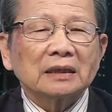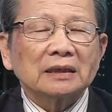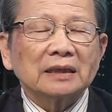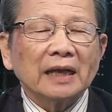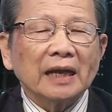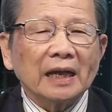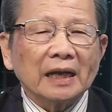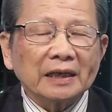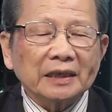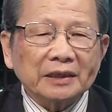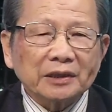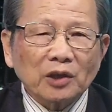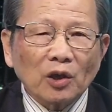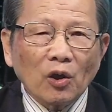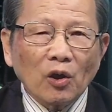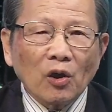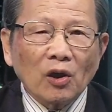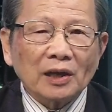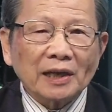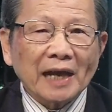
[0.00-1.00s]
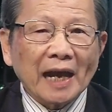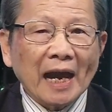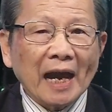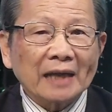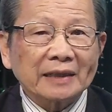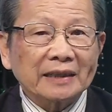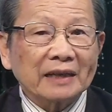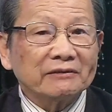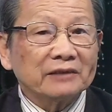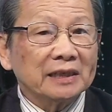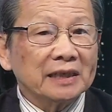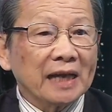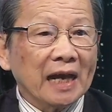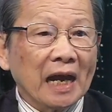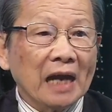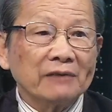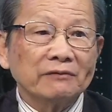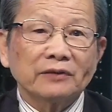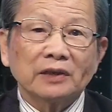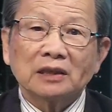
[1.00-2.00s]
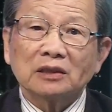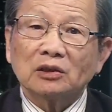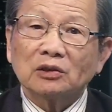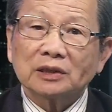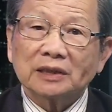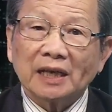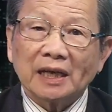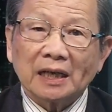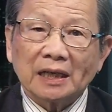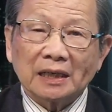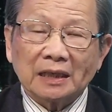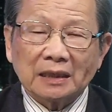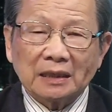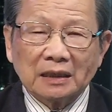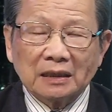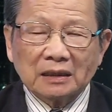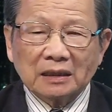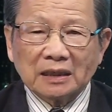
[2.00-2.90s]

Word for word: để cho nga tại vì nga vẫn có thể